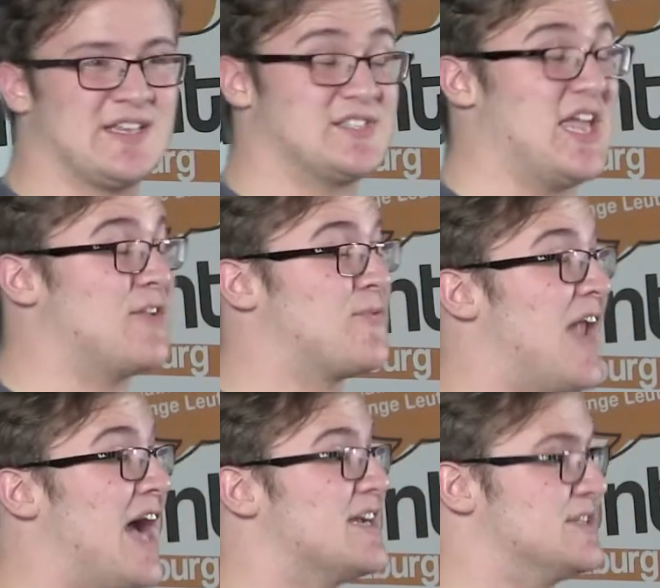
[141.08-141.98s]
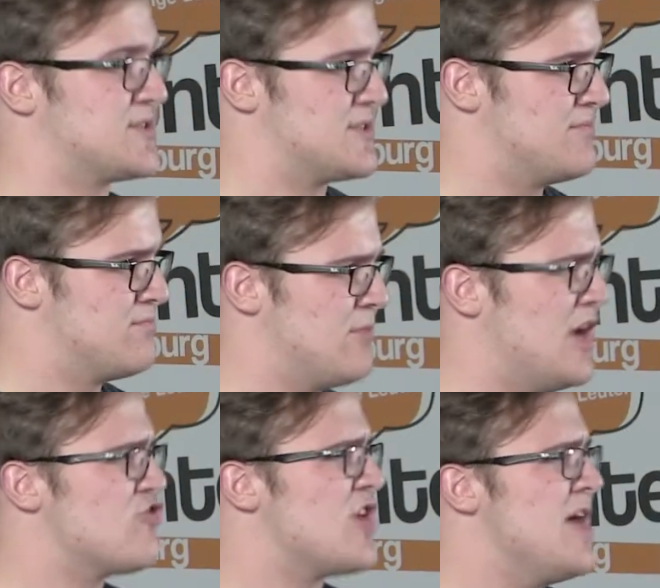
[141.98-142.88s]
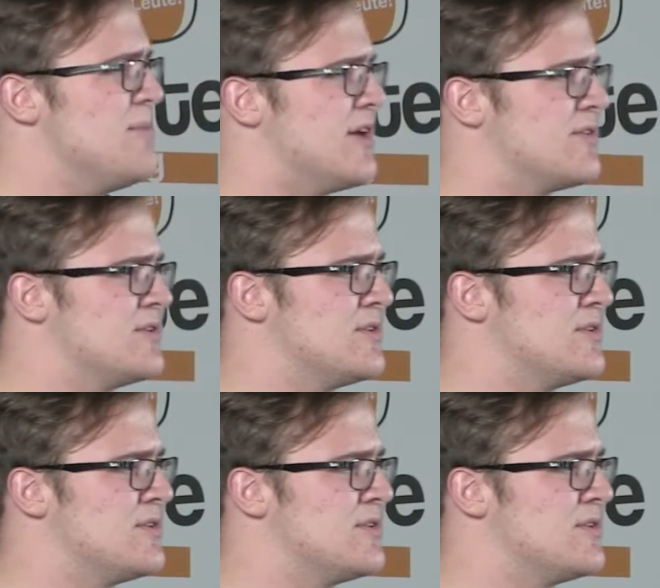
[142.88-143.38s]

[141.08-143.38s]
dass die Erde flach ist, eine Scheibe,